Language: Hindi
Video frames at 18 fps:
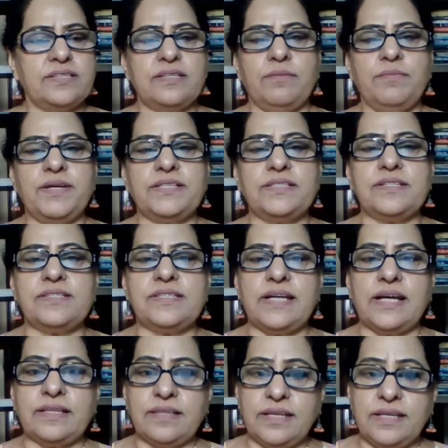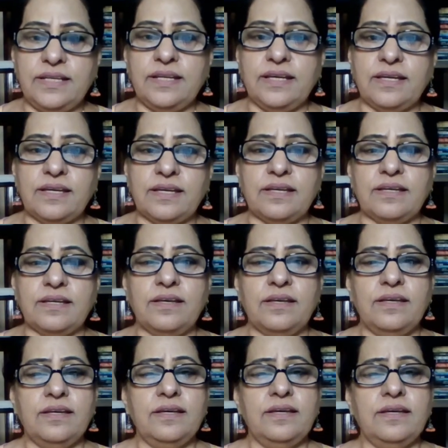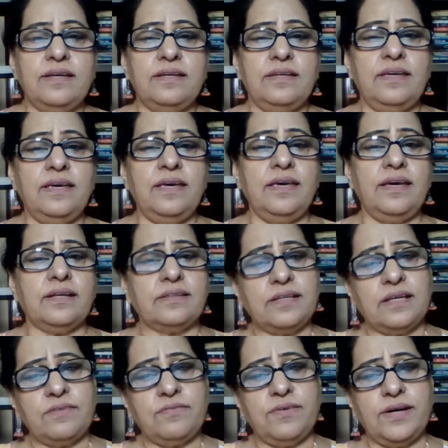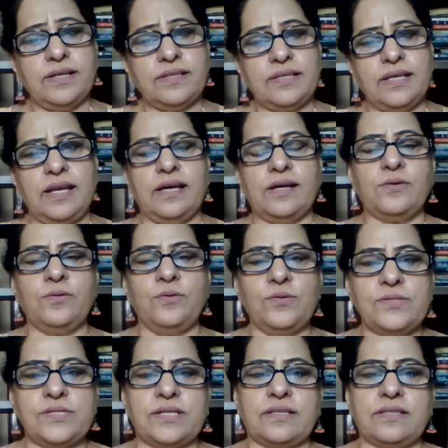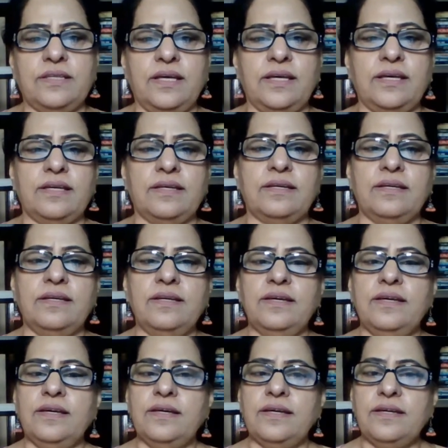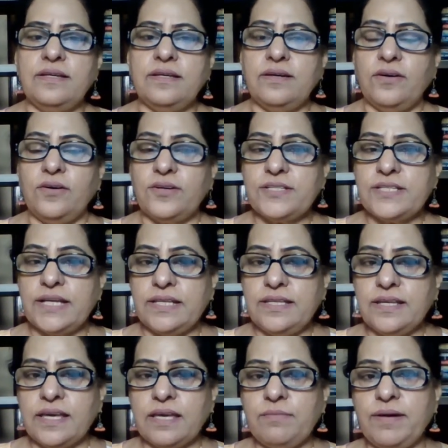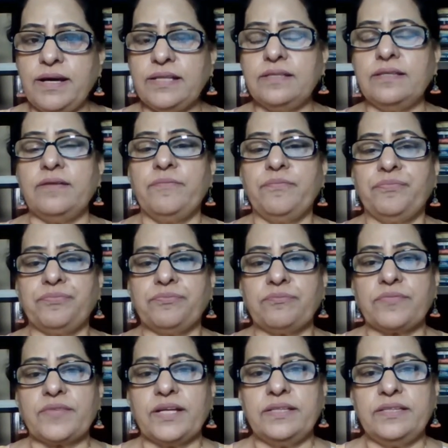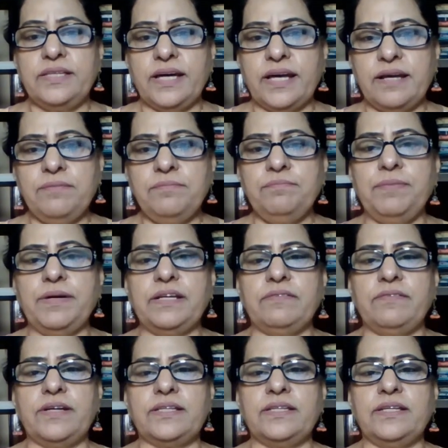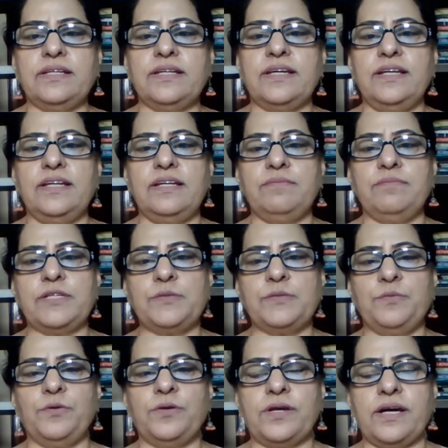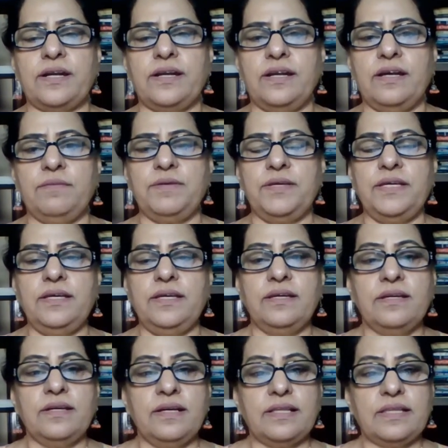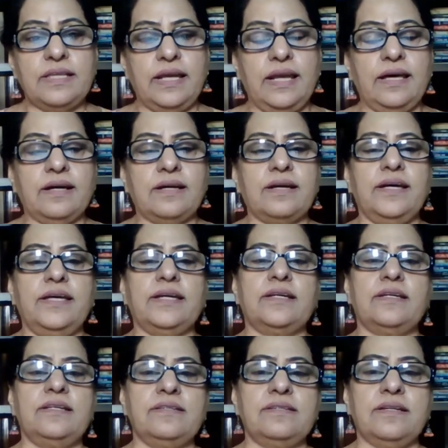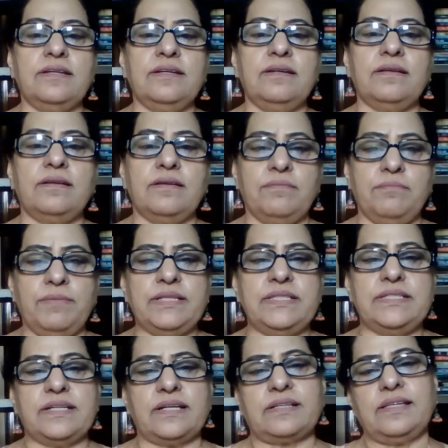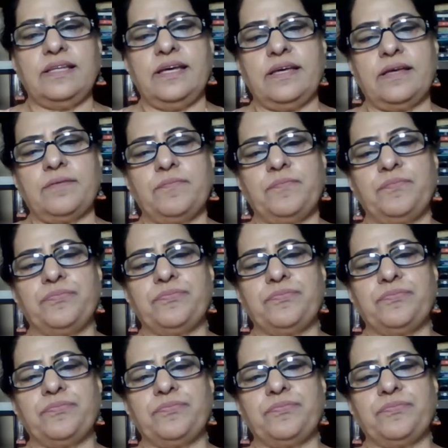समय से साथ नहीं रहे हैं ये एक तरफा तलाक हो सकता है और शादी के बाद धर्म परिवर्तन के लिए मजबूर करना भी तलाक का एक रीज़न बन सकता है